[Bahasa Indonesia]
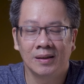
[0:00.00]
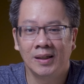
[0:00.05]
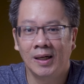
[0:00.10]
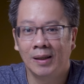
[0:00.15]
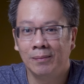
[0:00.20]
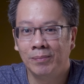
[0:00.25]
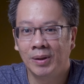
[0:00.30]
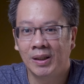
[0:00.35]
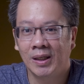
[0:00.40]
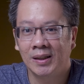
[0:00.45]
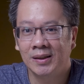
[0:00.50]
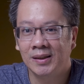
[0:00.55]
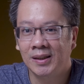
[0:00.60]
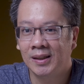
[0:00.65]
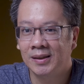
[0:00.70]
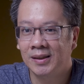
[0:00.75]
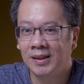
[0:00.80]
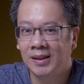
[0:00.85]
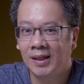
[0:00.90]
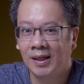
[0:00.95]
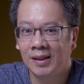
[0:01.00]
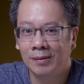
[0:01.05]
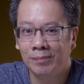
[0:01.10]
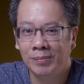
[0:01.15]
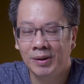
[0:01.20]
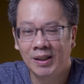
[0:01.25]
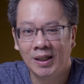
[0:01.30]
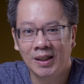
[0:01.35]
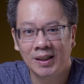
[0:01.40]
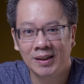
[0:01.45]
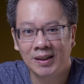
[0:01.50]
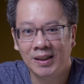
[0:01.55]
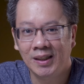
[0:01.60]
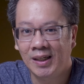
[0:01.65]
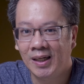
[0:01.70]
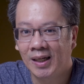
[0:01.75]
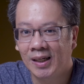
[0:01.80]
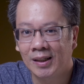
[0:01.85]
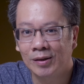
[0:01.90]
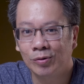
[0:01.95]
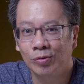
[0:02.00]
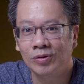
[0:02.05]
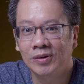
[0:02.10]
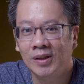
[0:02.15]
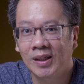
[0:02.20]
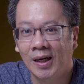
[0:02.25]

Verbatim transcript: dan beratnya tidak lebih dari 300